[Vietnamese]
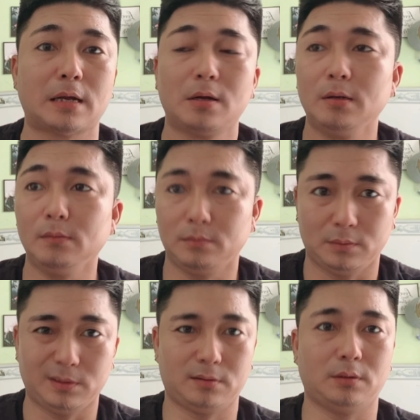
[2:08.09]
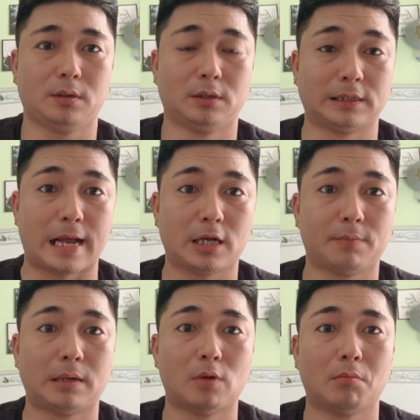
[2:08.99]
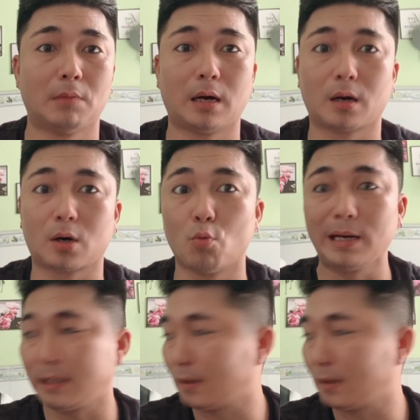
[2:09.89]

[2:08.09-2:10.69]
tặng, nó sẽ tặng cho mình một bình rượu mít